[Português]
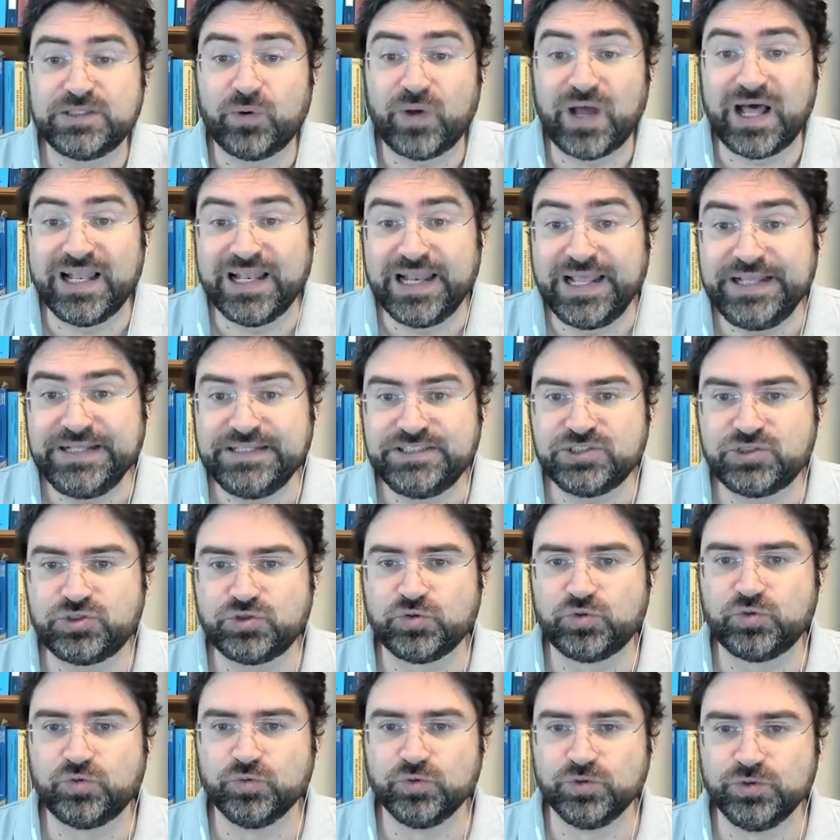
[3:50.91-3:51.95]
Então, além
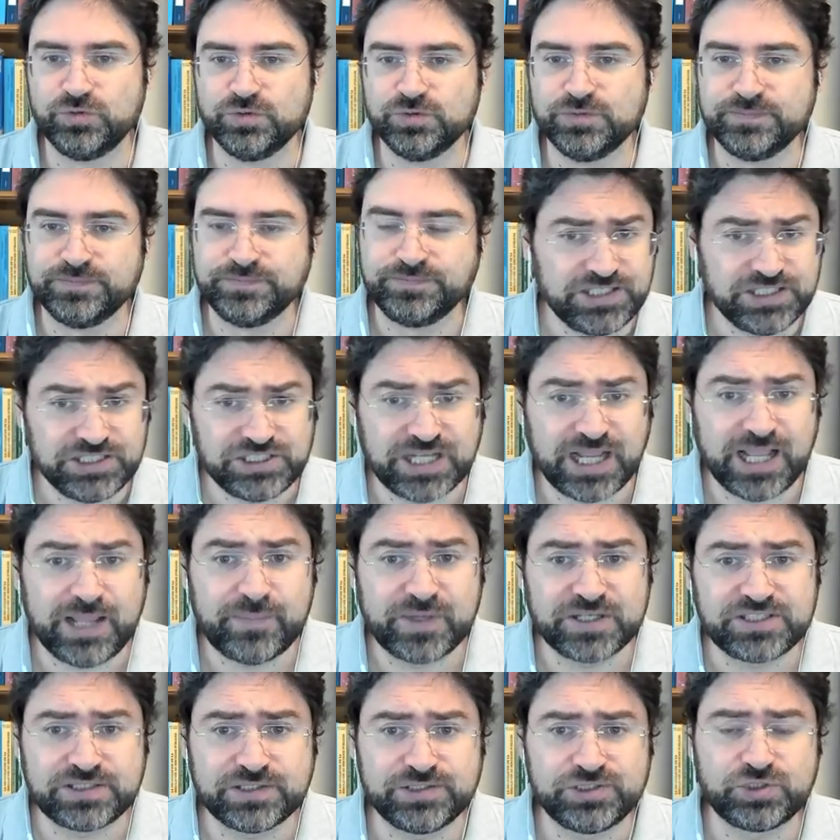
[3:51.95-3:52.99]
disso tudo, e já é
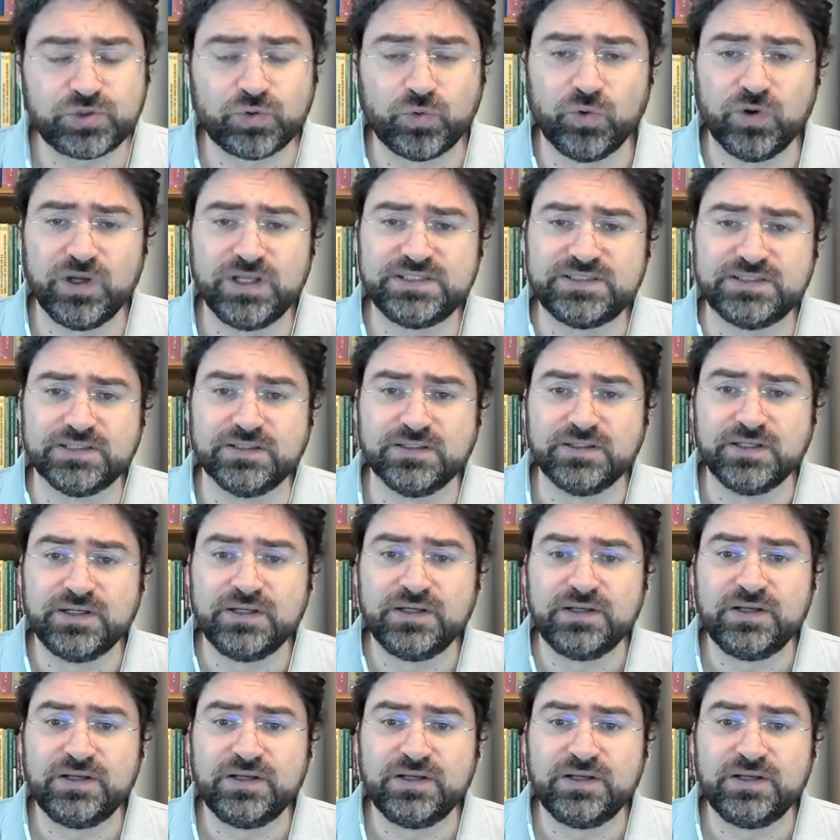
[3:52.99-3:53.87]
bastante coisa,